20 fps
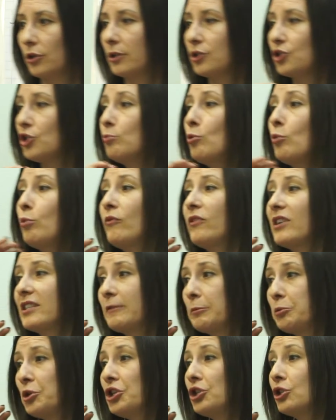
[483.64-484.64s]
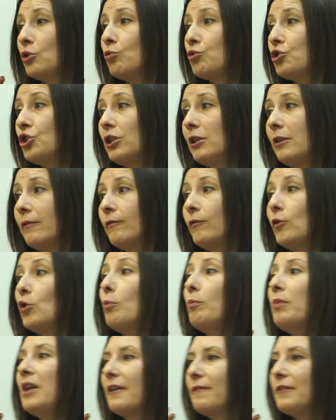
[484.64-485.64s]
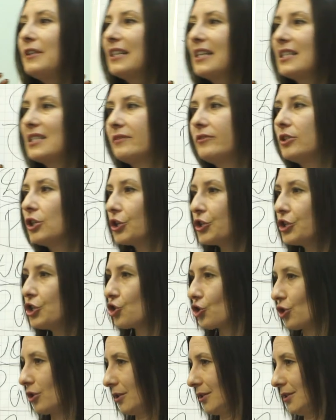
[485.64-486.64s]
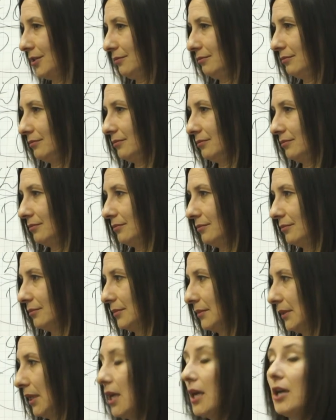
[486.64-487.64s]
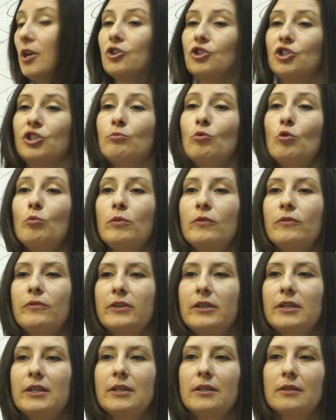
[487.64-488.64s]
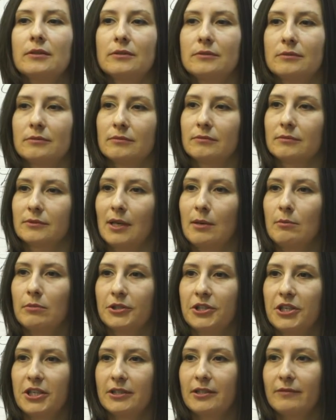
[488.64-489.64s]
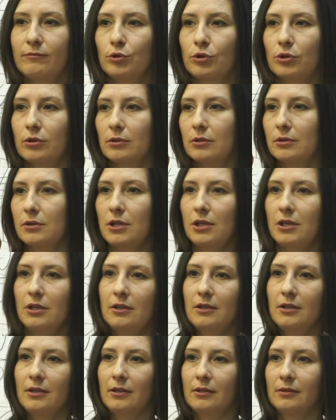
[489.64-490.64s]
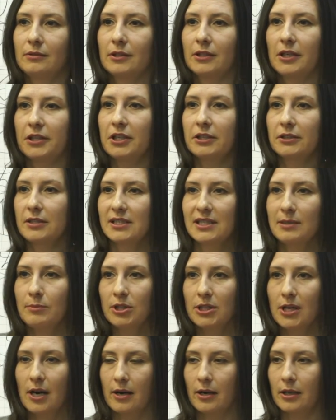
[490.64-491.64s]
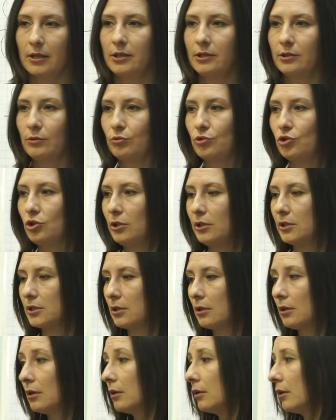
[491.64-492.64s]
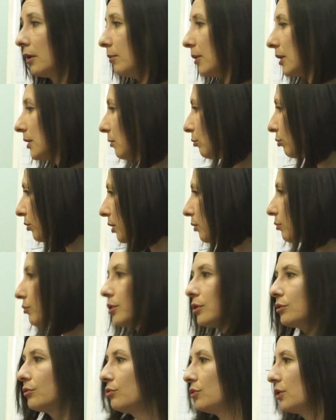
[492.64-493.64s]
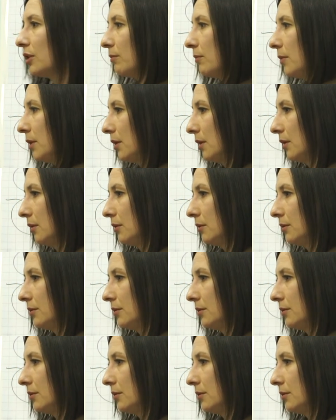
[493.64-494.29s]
Чему бы вас вообще не научили в любых финансовых книжках? Чему бы вы там где-то вот не на каких-то семинарах не научились? Ребят, логику никто не отменял.